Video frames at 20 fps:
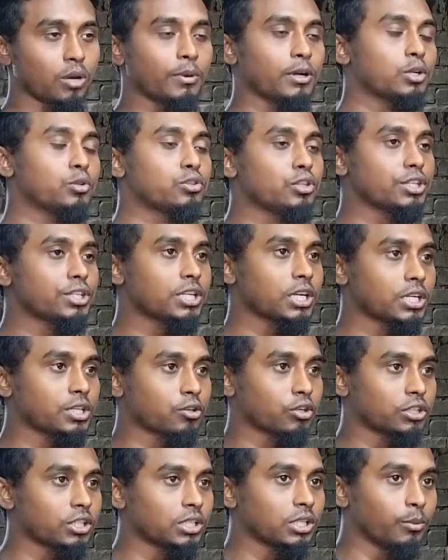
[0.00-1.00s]
সবার উদ্দেশ্যে
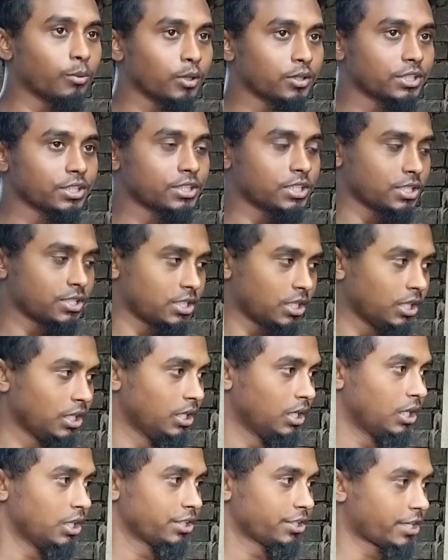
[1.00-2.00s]
কথাটা বলতে চাই যে
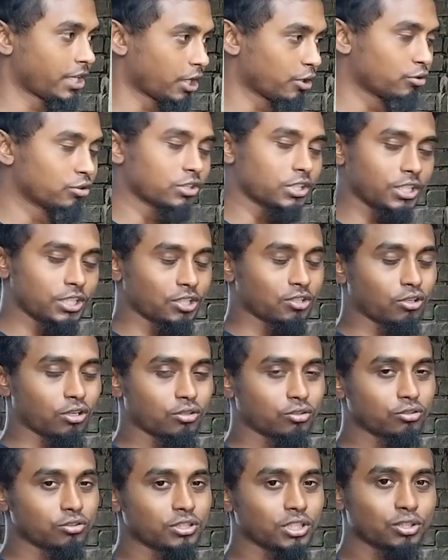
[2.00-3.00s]
সেগুন কাঠে
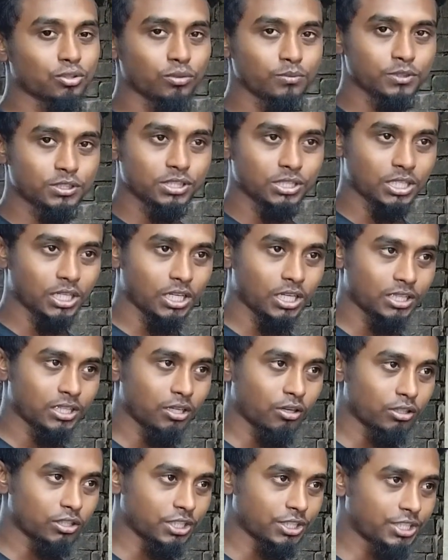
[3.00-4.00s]
কখনো তেঁতুল বেশি
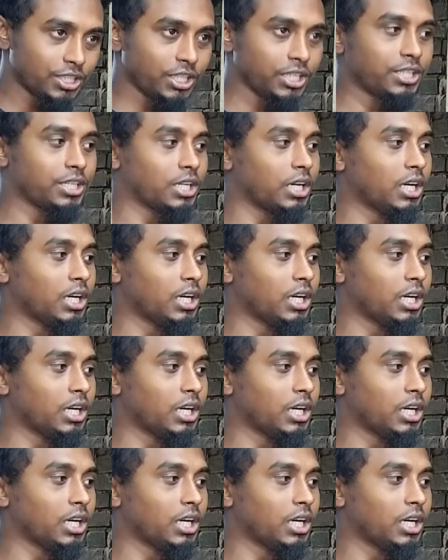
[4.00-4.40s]
কালার দেওয়াটা ঠিক